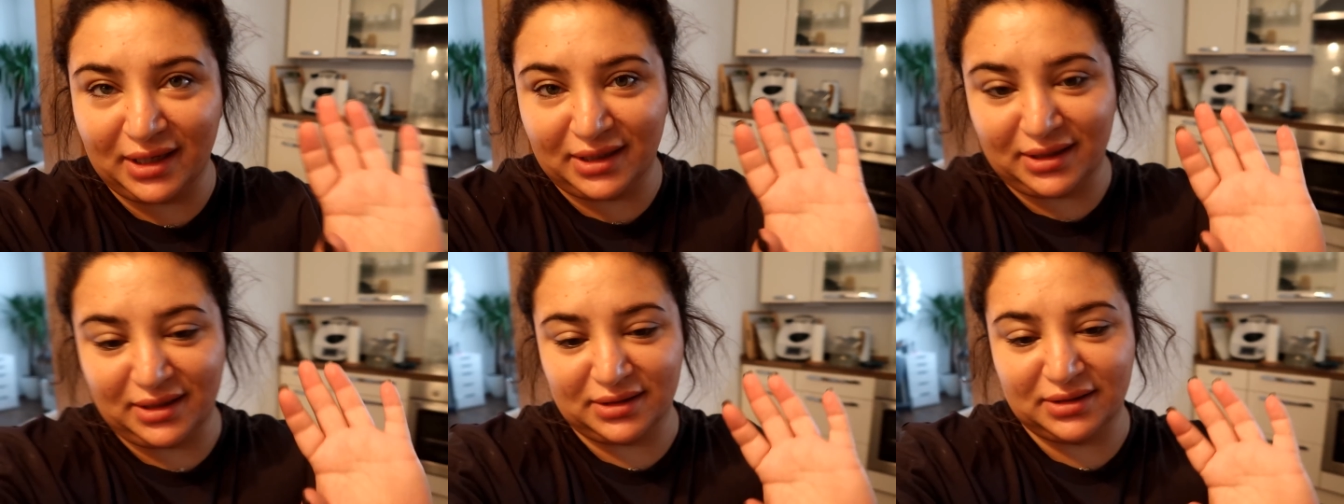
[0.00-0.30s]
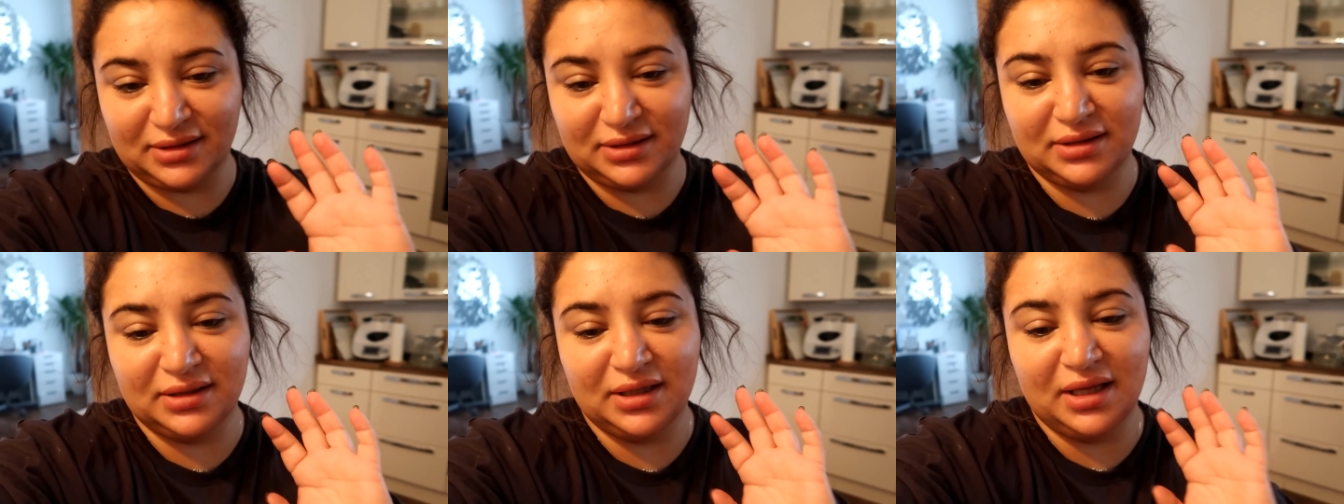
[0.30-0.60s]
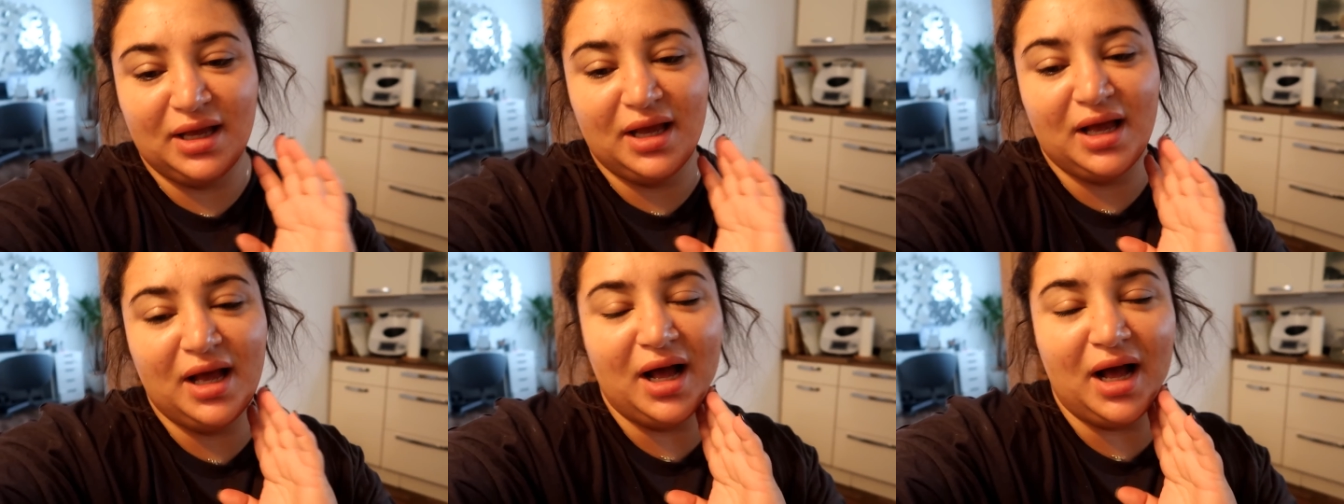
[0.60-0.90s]
her
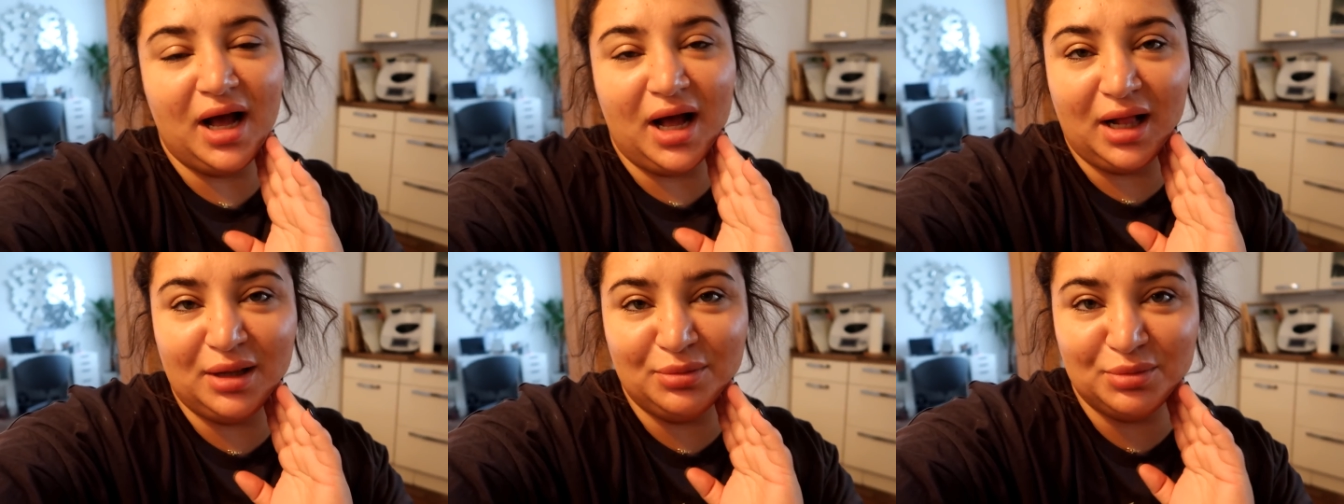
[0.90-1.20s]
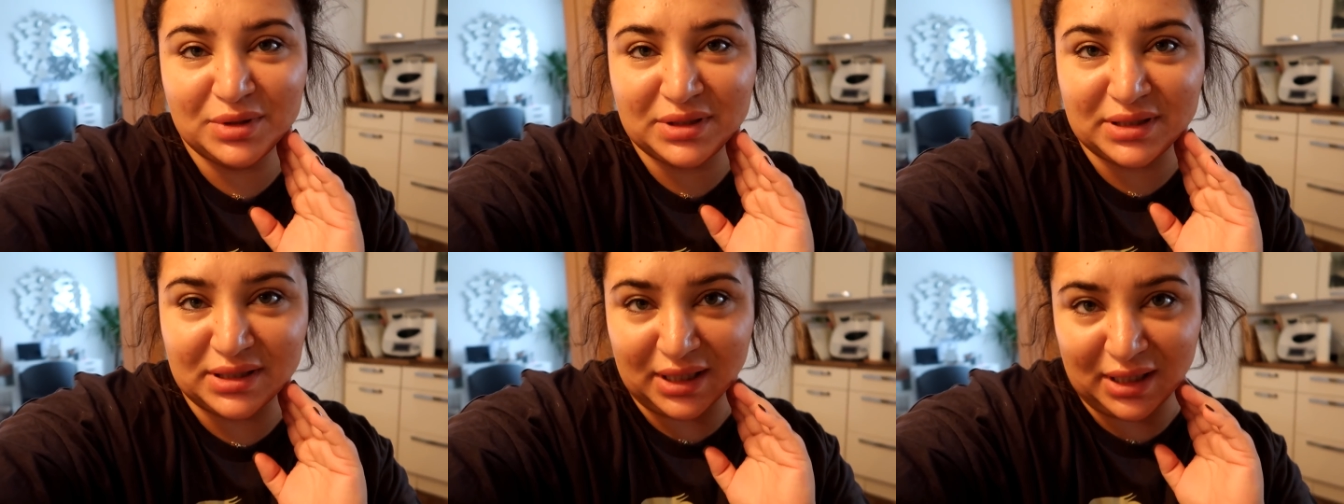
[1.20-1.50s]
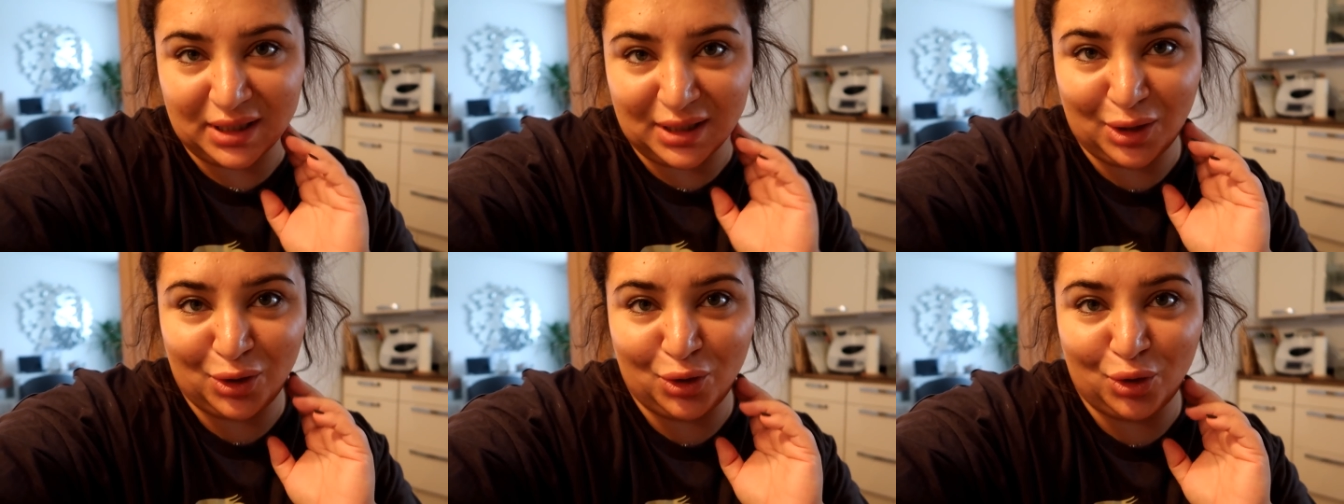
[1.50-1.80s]
kadın
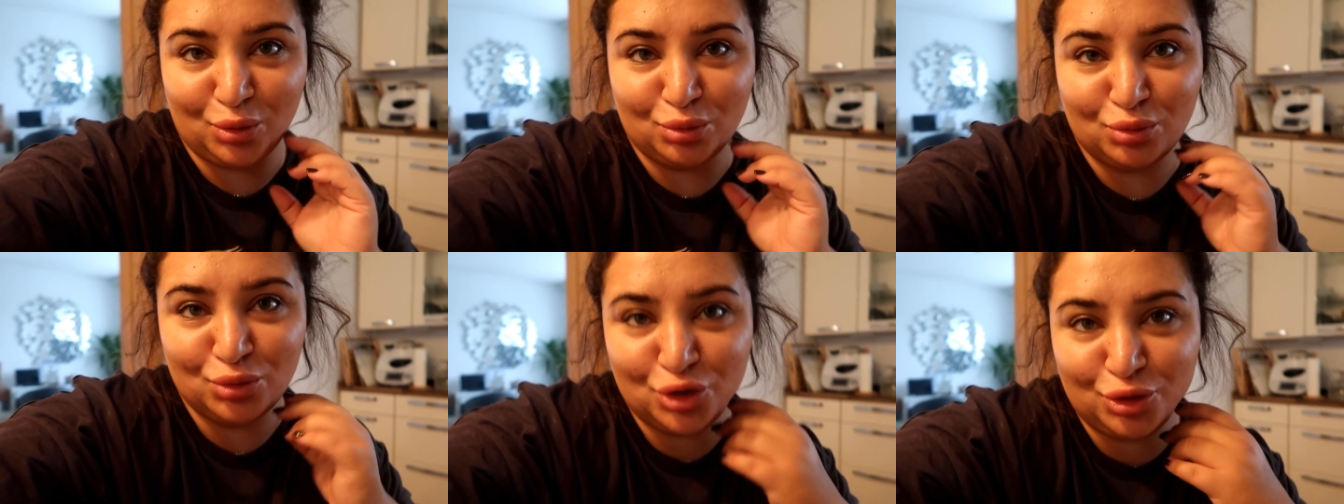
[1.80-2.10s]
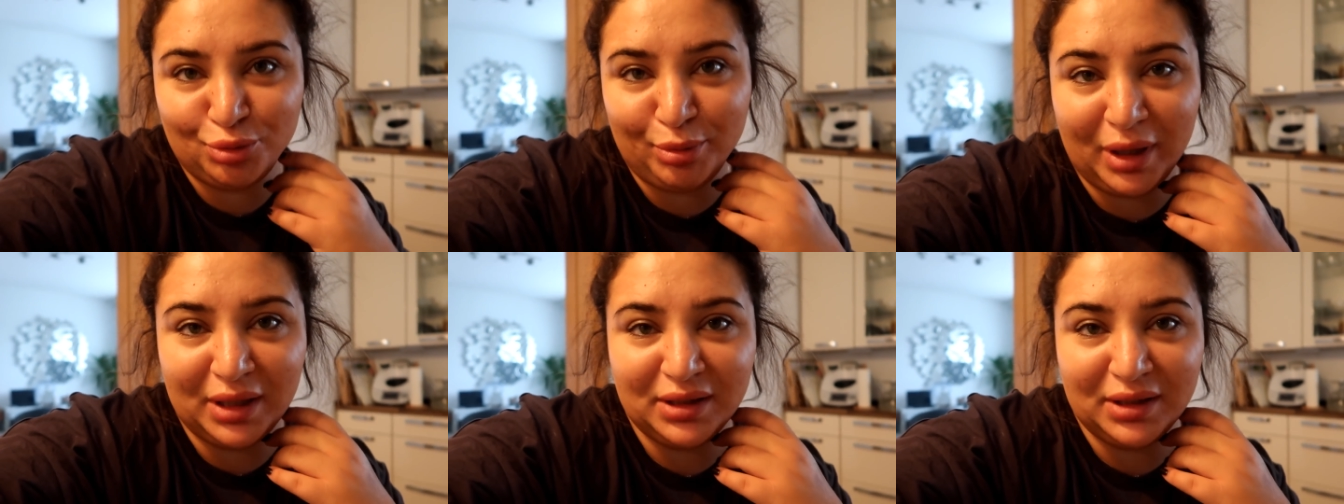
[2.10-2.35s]
alması gerekiyormuş.